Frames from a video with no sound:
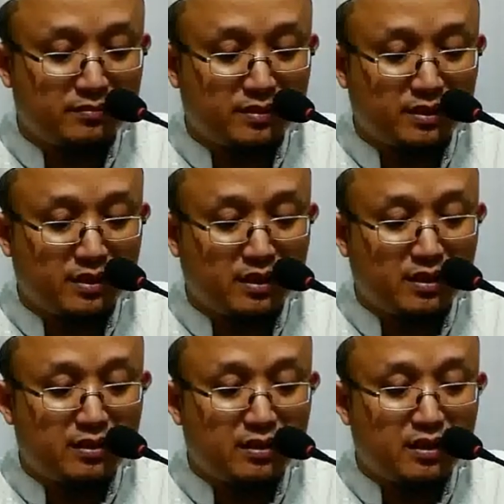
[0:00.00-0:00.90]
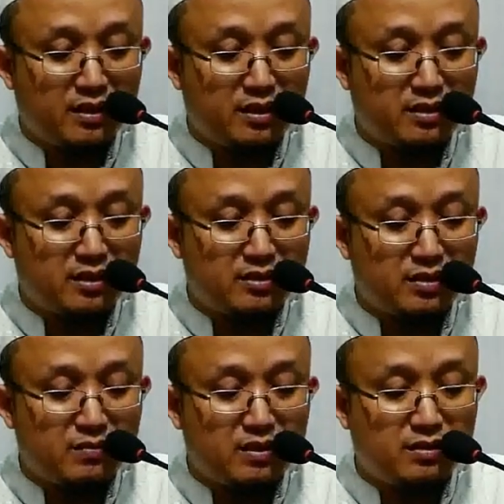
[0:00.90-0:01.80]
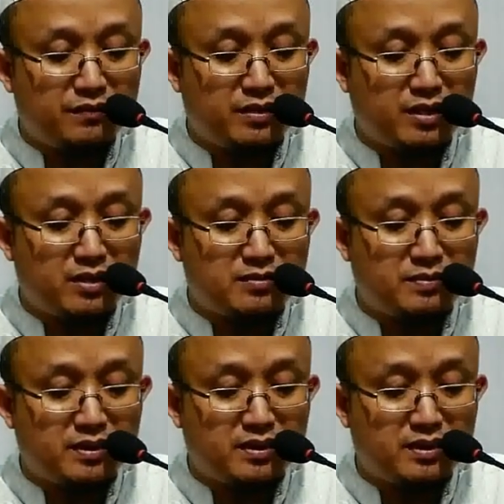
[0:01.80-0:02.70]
hatta idza tasawwana fil qasbi